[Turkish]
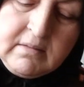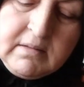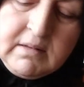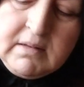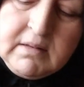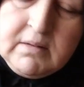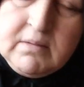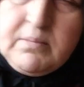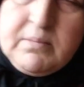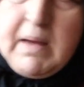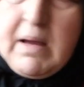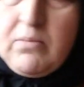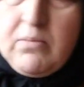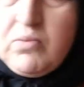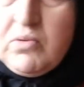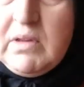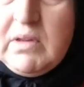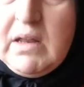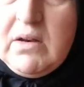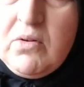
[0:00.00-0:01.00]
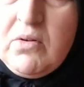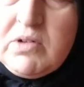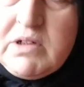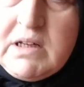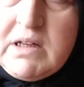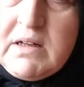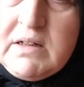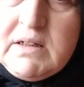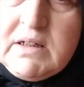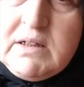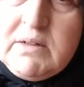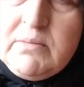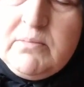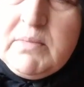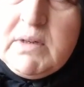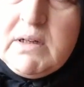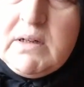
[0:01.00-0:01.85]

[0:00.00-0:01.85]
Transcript: Ee, ben bundan hoşlanırım.